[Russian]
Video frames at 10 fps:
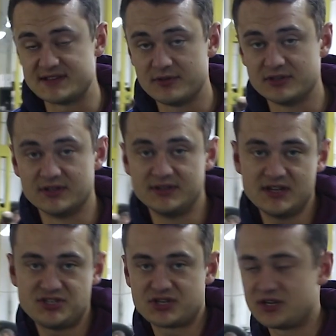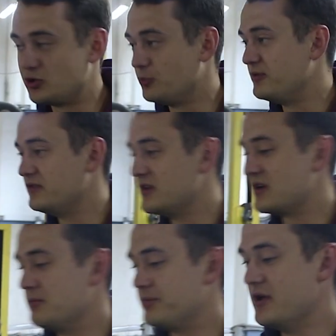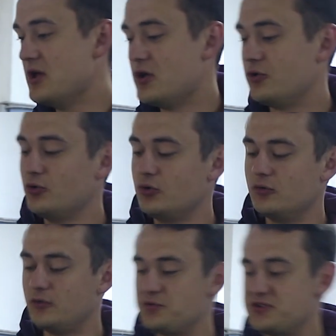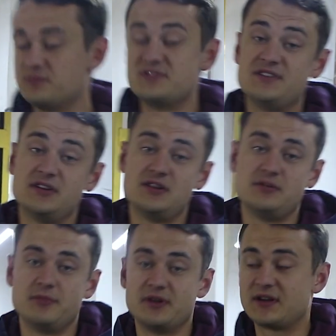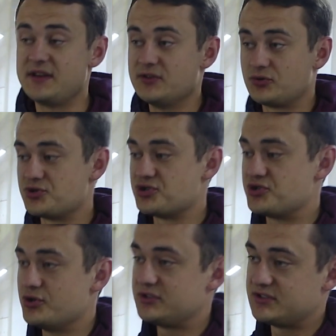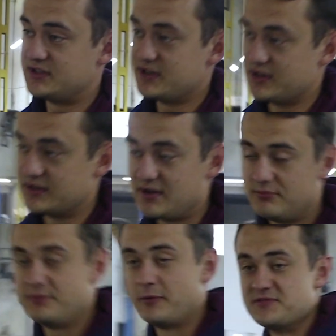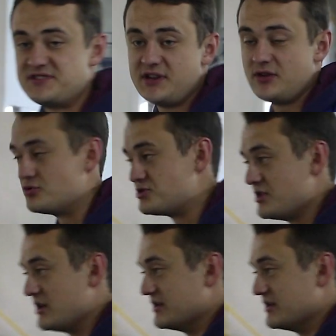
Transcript: замена датчика топливной рампы. Ну, в общем, сделаем. Клиент уже ждет, да и нам бы побыстрее уже